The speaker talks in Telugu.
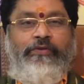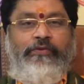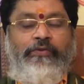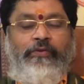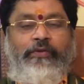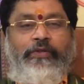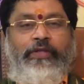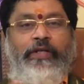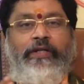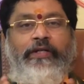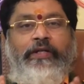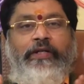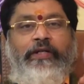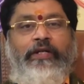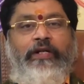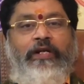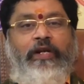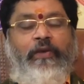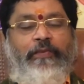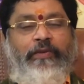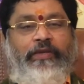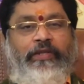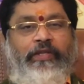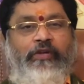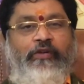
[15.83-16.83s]
సో దాట్
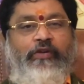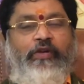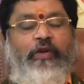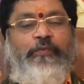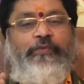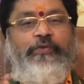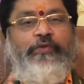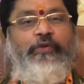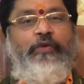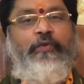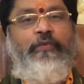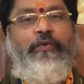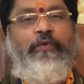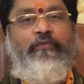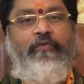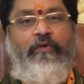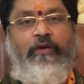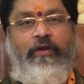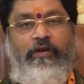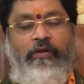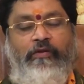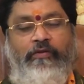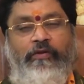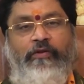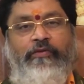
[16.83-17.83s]
ఏంటంటే ప్రతి ఒక్క ఎపిసోడ్ మీరు
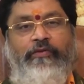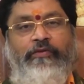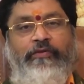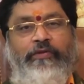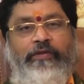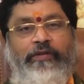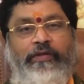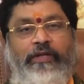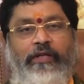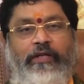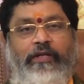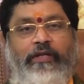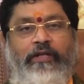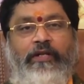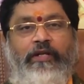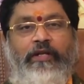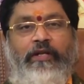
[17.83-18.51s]
ఫాలో అవడం అవుతుంది